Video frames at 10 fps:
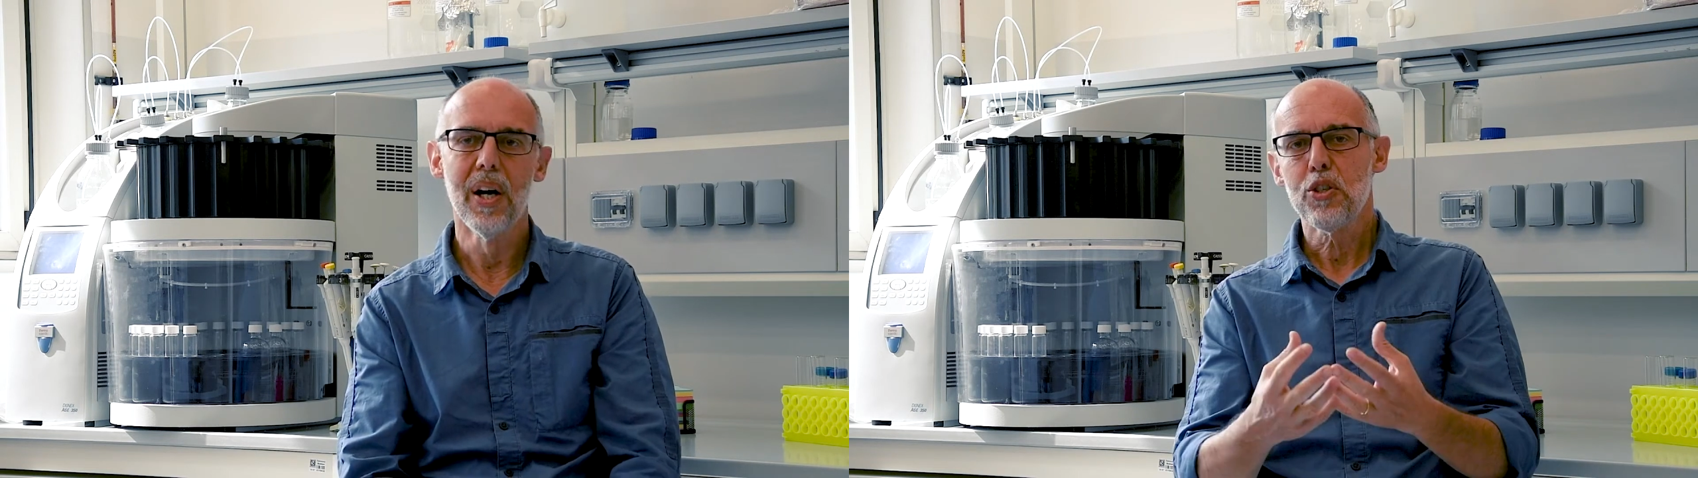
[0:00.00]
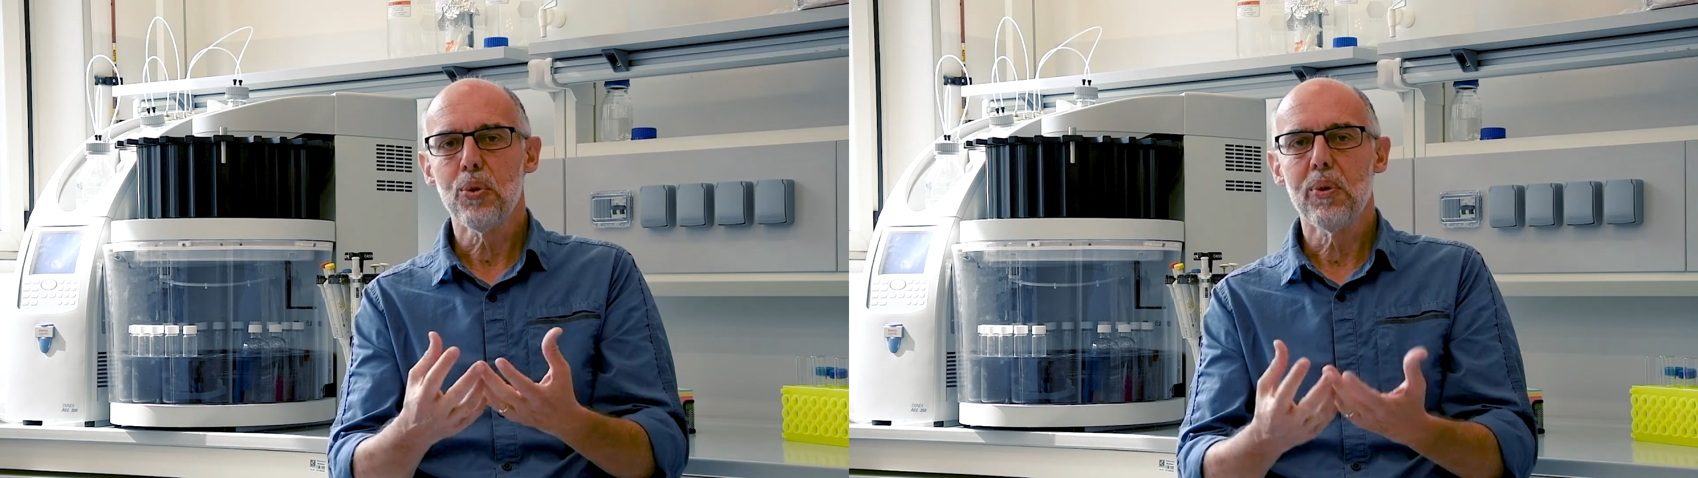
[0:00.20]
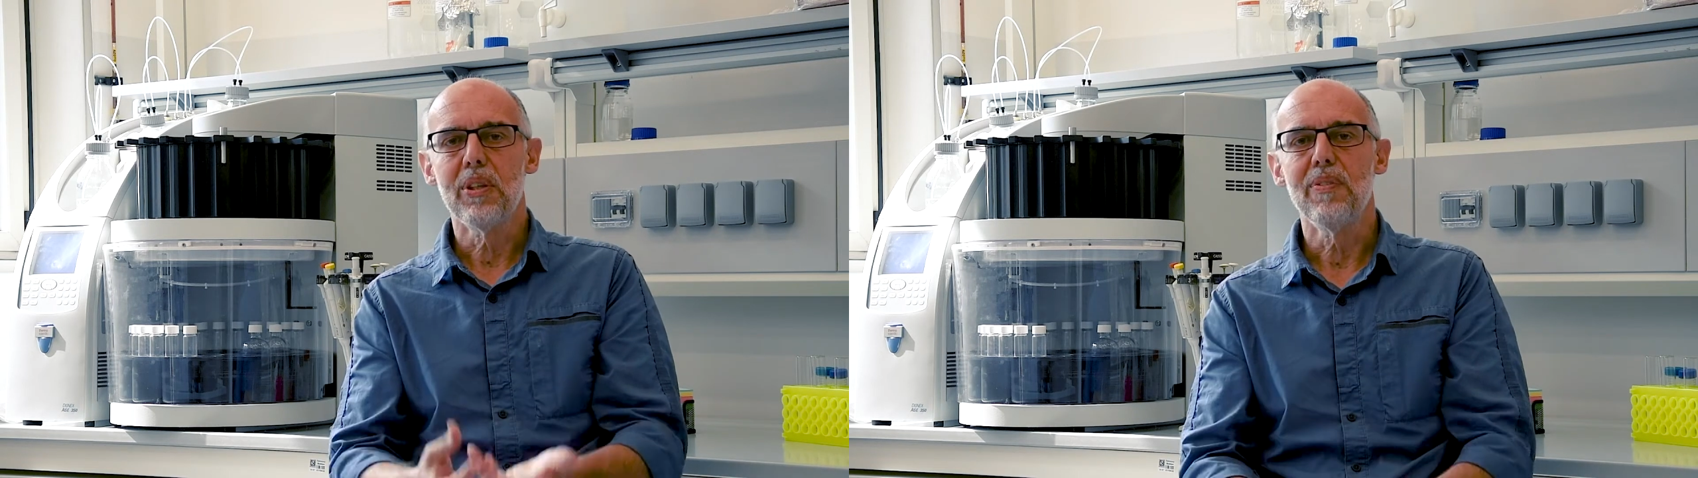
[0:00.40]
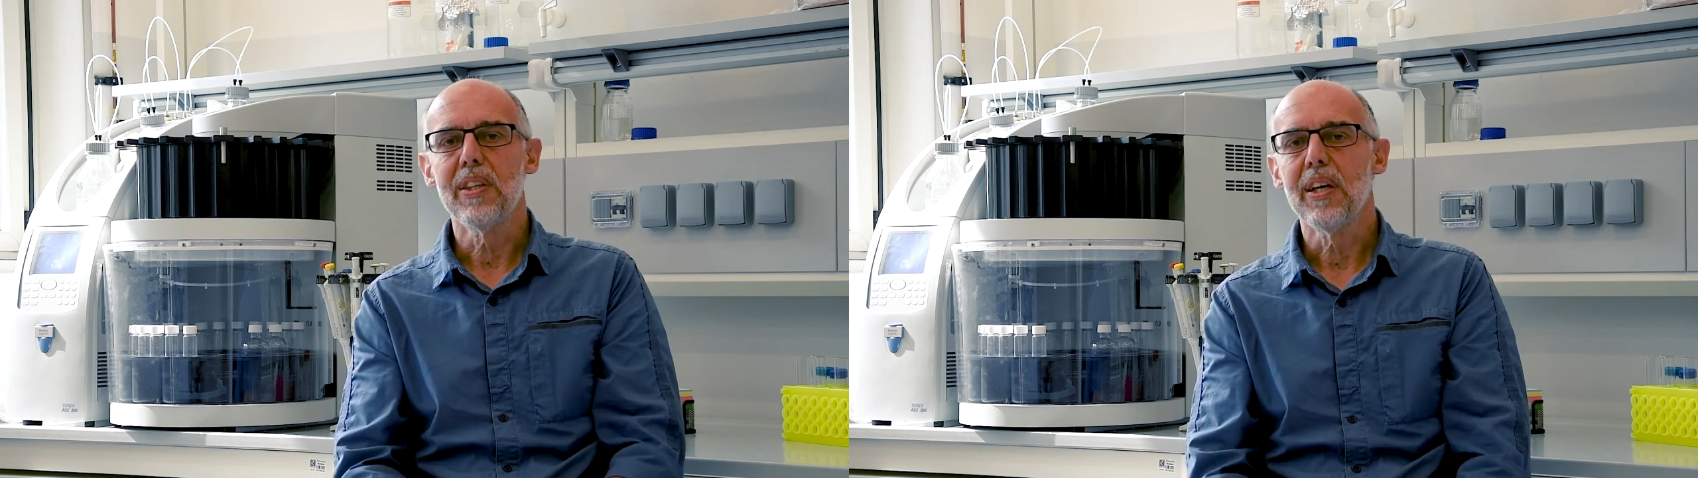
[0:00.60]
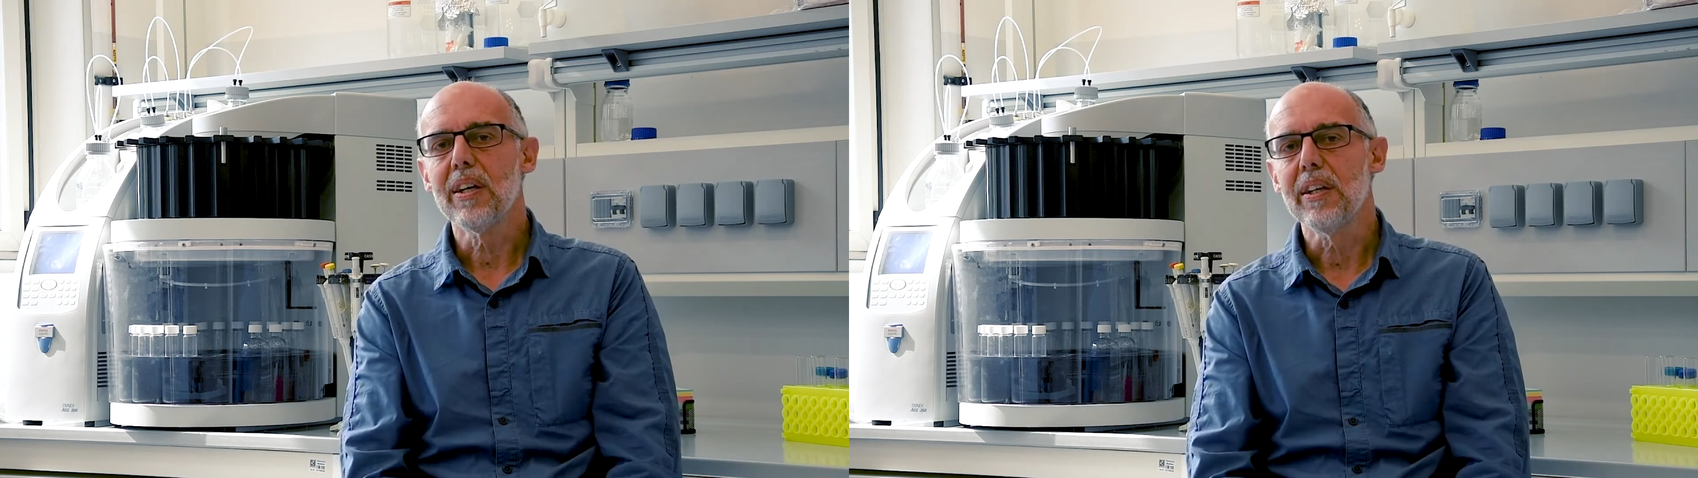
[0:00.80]
che sono
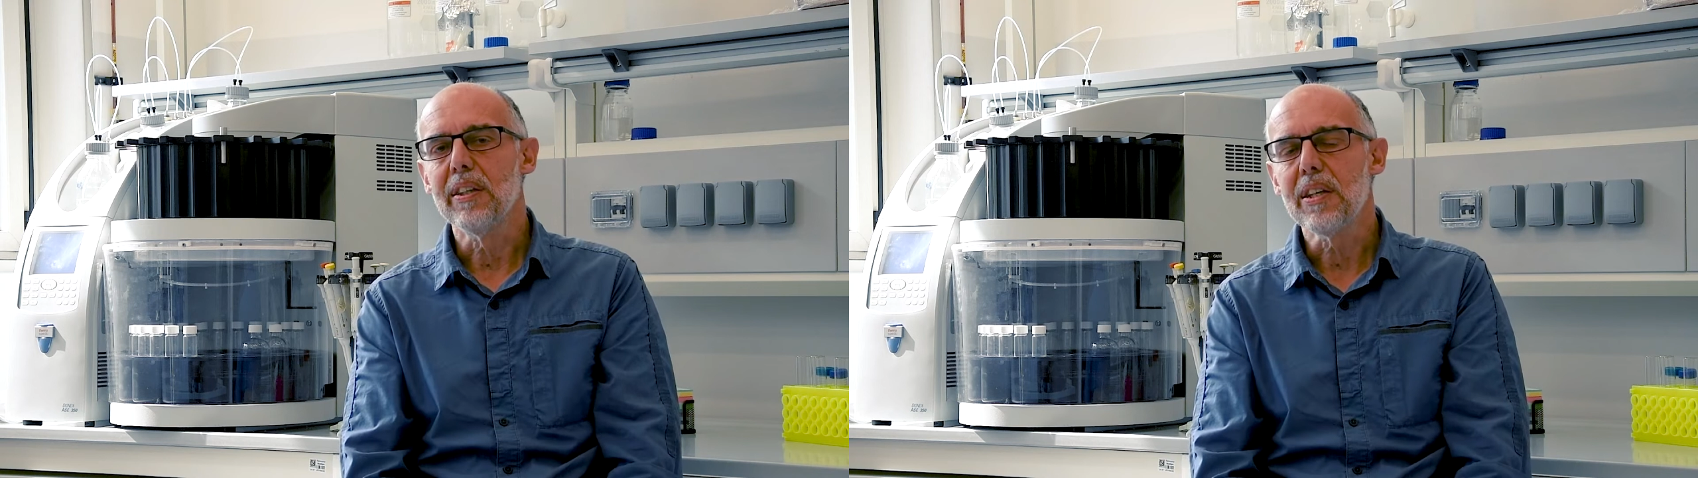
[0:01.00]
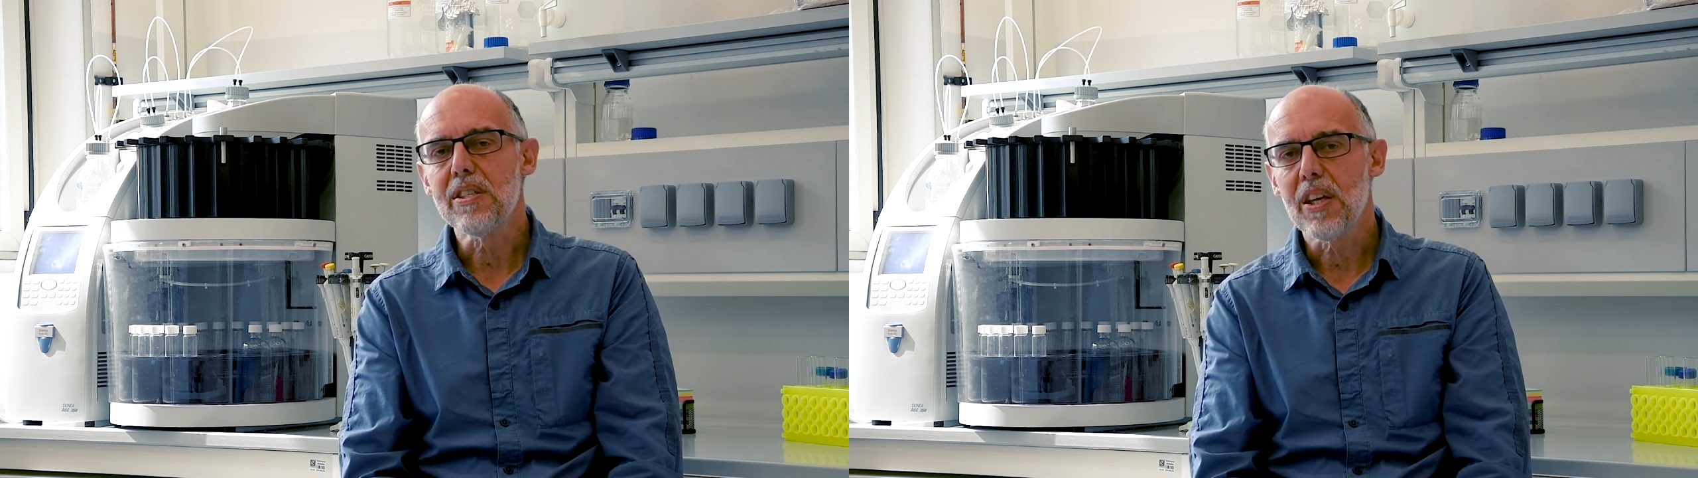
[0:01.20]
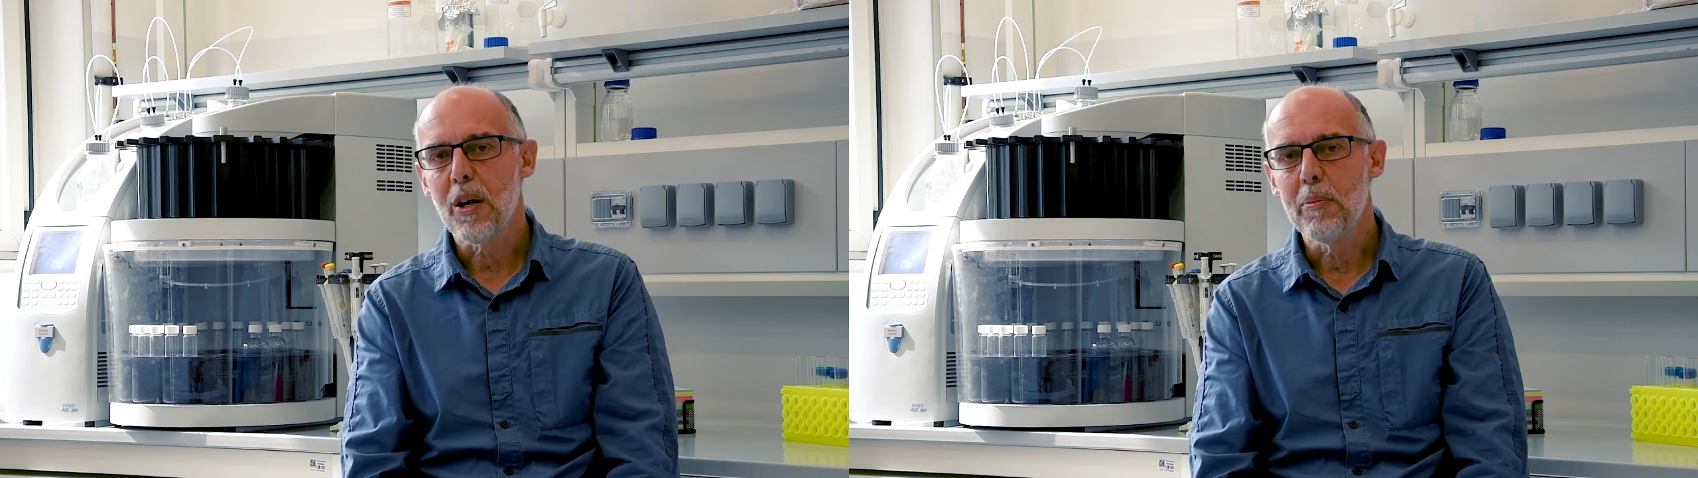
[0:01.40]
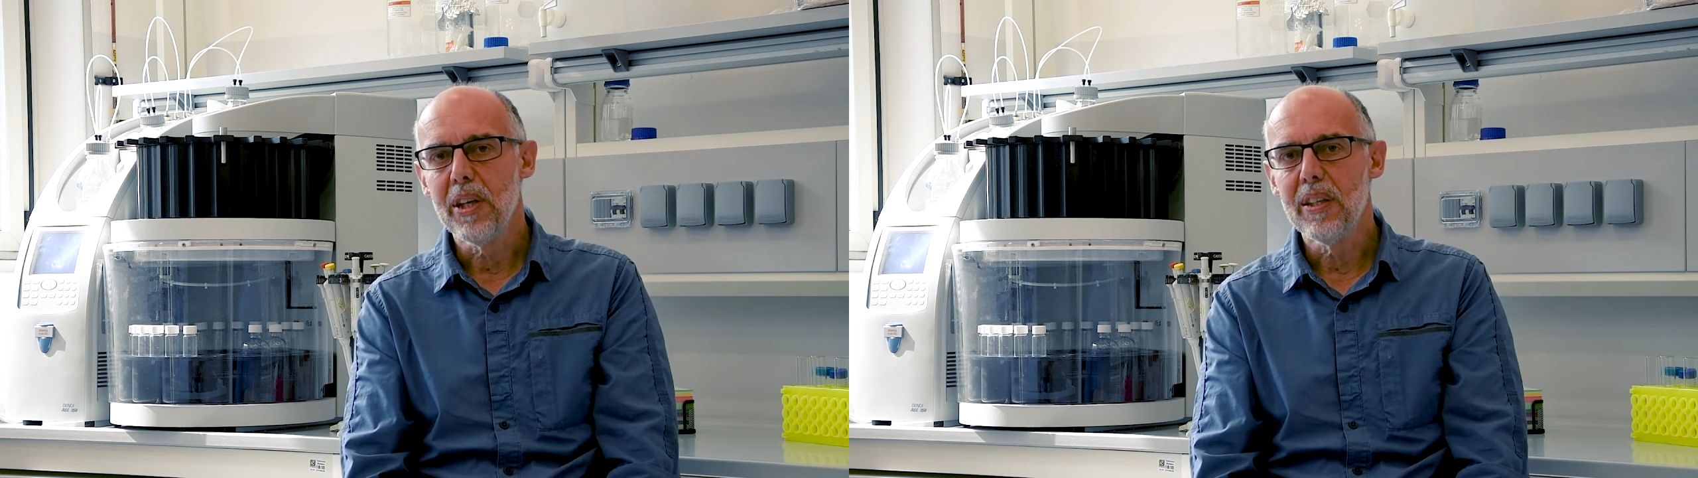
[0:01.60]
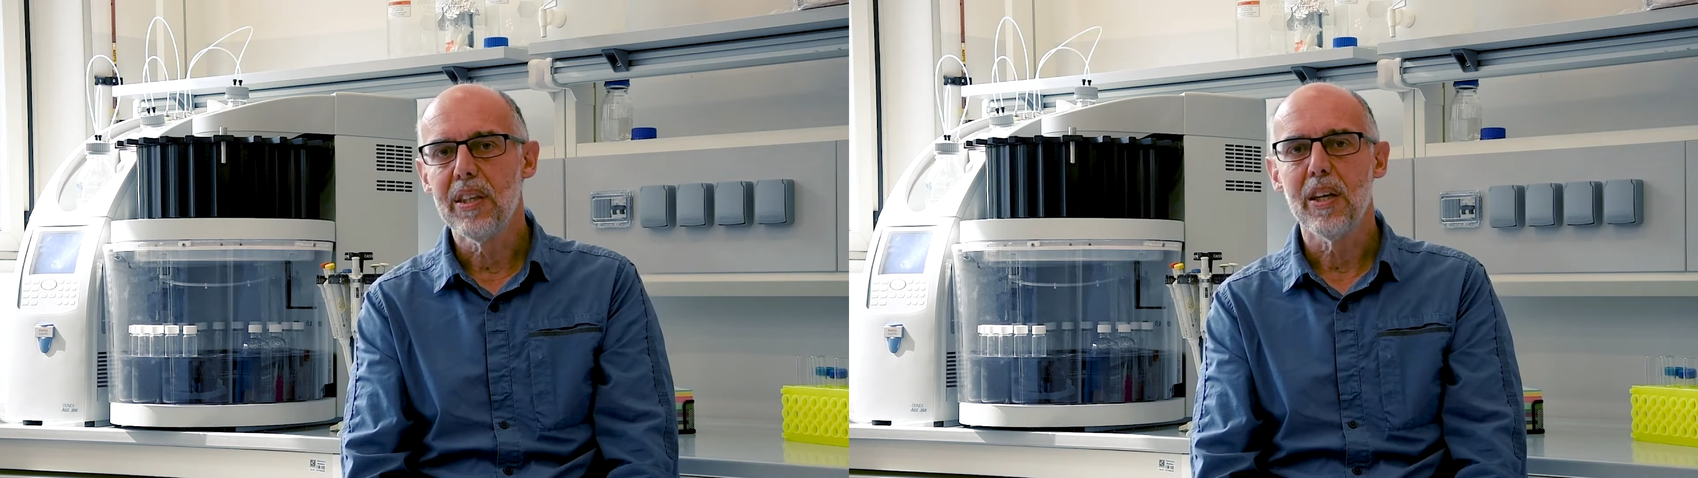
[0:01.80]
attività
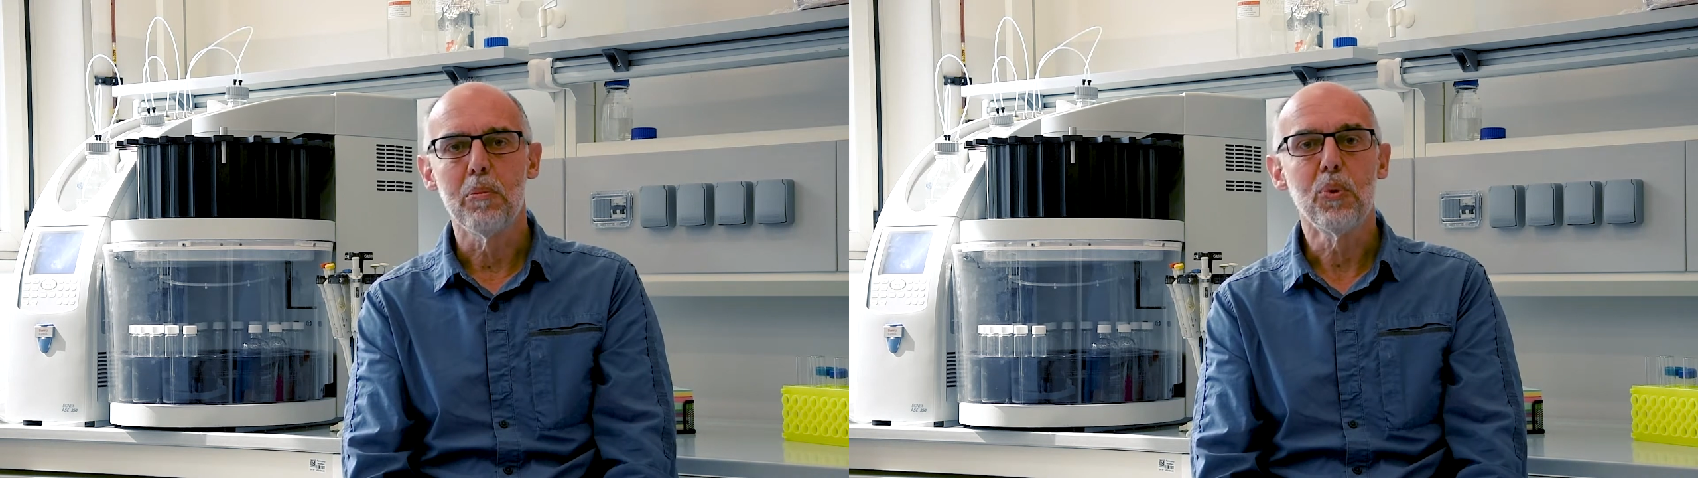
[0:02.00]
intrinsecamente